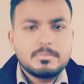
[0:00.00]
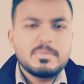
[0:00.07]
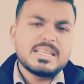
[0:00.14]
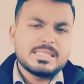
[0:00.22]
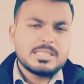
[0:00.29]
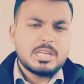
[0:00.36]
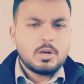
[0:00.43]

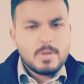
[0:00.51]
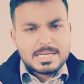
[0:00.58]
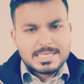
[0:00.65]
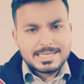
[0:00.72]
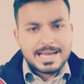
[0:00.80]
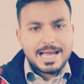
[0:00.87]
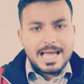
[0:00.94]
प्लीज
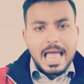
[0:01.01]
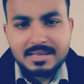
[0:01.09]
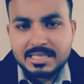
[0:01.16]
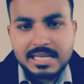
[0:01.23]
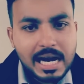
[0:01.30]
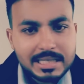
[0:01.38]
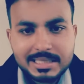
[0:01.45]
रिक्वेस्ट है
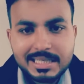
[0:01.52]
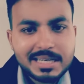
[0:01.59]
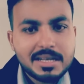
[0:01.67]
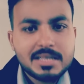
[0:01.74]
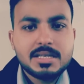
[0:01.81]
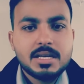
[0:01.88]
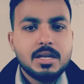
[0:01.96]
एहतजाज
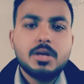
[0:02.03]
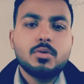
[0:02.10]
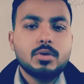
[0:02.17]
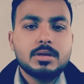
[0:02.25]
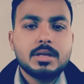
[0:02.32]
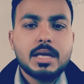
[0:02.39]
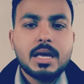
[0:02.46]
करने से नहीं
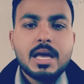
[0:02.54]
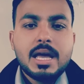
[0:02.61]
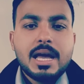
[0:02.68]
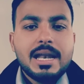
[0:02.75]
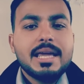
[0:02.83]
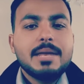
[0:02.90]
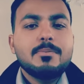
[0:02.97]
रोकते
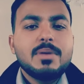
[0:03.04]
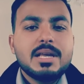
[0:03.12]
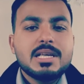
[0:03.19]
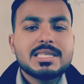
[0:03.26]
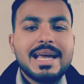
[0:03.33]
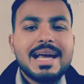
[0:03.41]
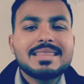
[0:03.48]
लेकिन
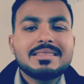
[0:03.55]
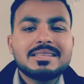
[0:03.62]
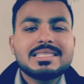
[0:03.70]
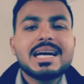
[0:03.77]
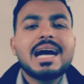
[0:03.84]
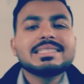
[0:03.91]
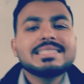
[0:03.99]
प्लीज
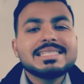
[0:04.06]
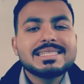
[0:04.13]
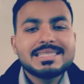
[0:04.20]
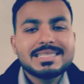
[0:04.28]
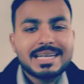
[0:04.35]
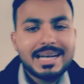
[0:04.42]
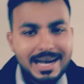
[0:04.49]
एहतजाज इस
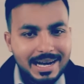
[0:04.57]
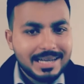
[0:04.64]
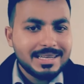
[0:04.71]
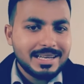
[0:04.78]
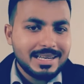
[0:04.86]
तरह